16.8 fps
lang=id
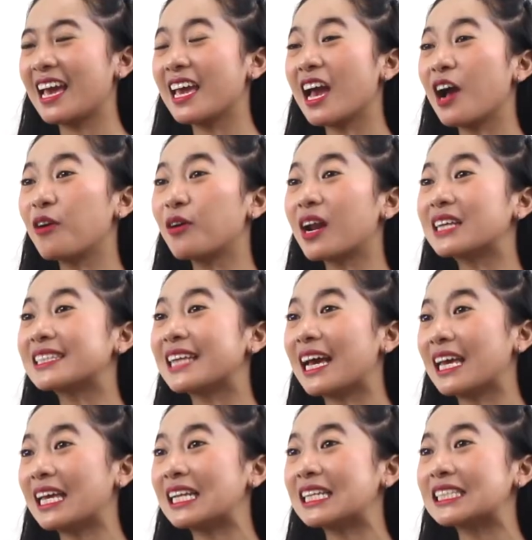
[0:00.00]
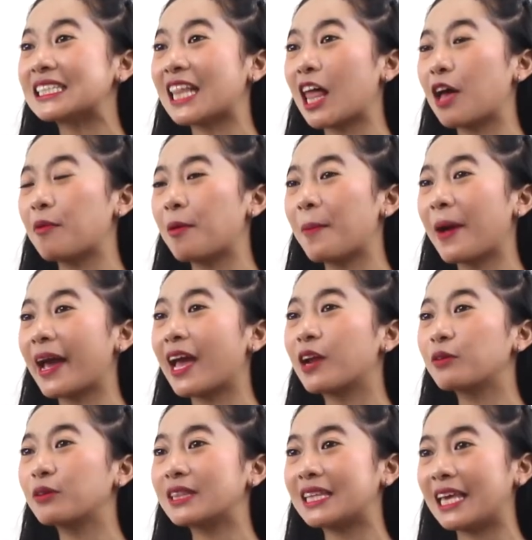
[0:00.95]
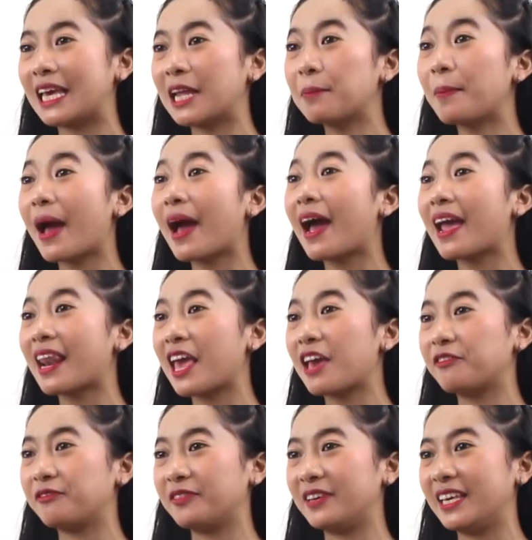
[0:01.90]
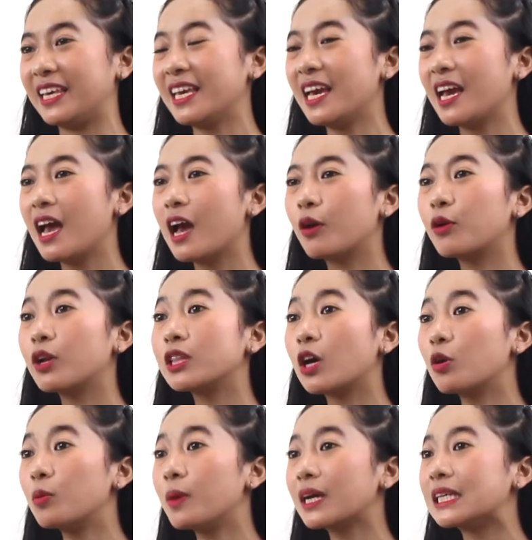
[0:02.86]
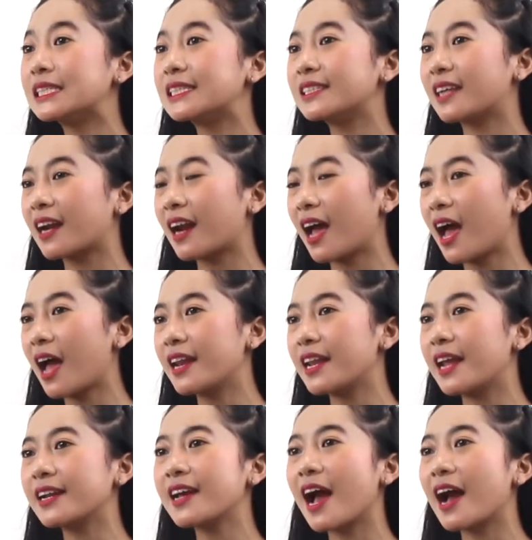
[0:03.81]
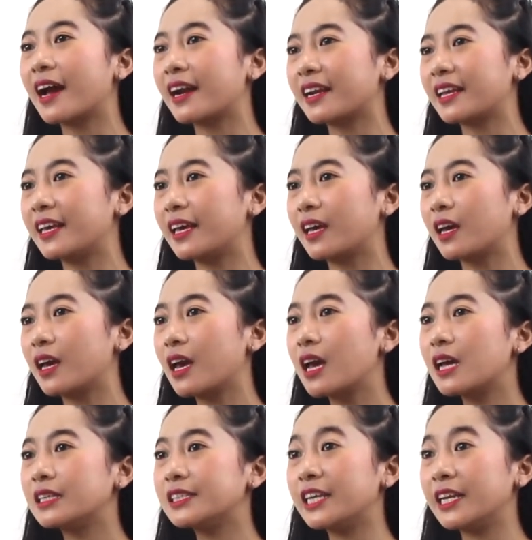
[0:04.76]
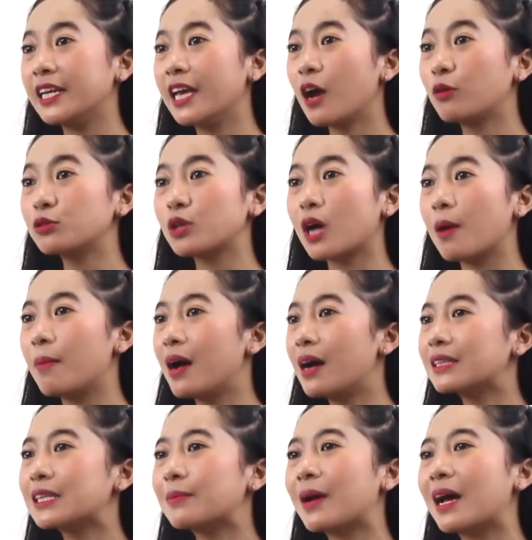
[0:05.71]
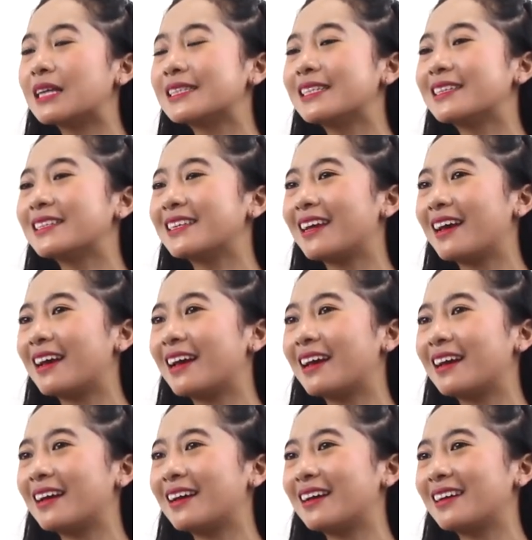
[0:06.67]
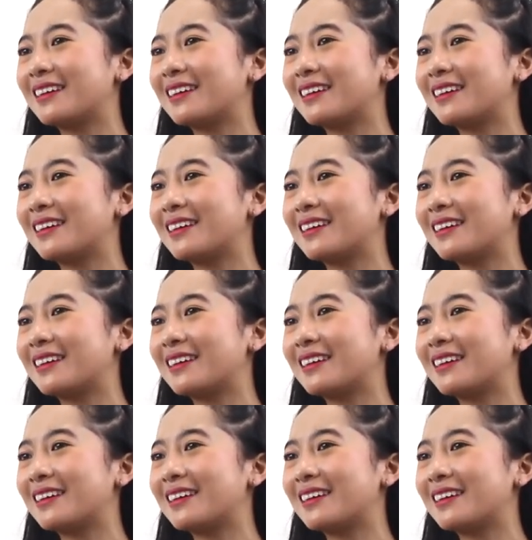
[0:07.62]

Yang aku rasain setelah pemakaian rutin pakai Levi, kulit aku makin cerah dan gak kering. Jadi aku suka banget sama hasilnya.